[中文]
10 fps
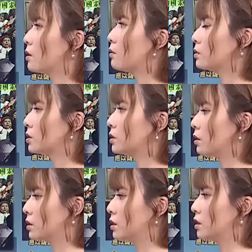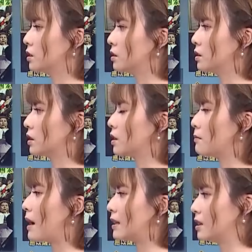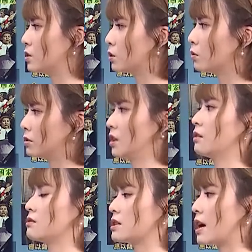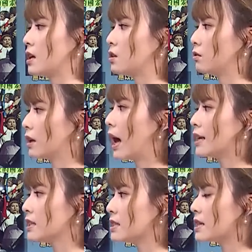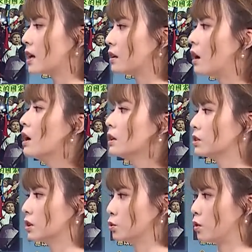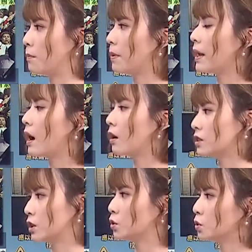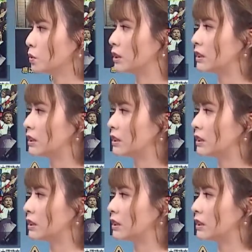二共识哦，其实这个马前总统相当的在意哦，那他现在呢就准备要结束